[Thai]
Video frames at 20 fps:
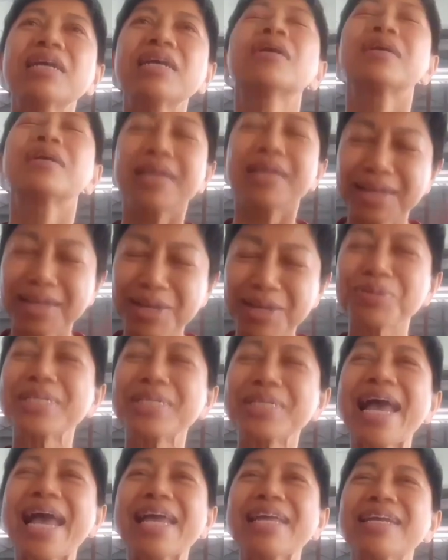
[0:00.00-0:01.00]
ชาตินี้
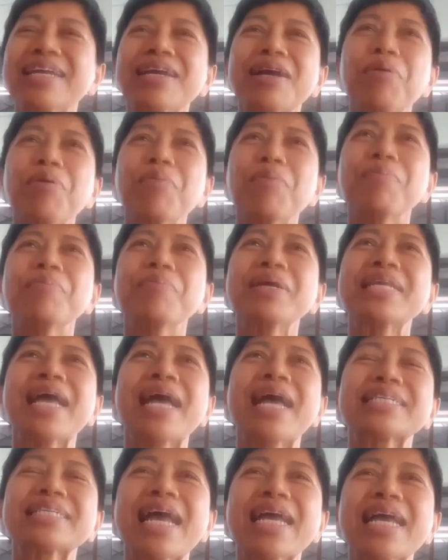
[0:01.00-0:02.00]
ก็ให้เขา
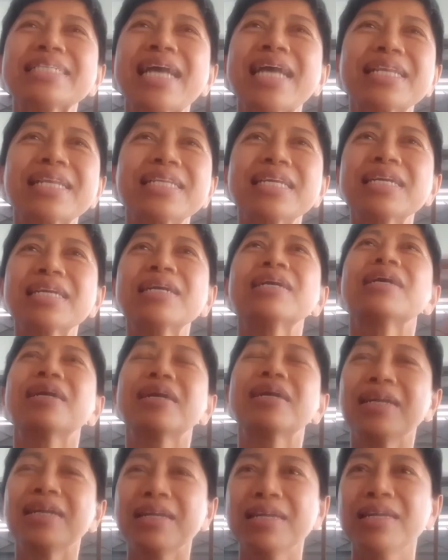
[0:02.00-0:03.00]
ใช้ ถ้าเขาไม่อยาก
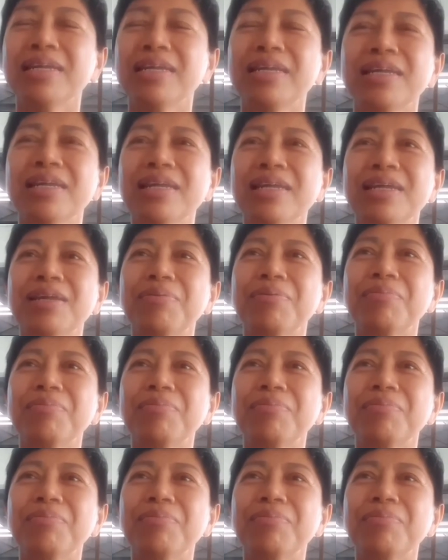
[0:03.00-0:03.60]
ใช้ชาตินี้ก็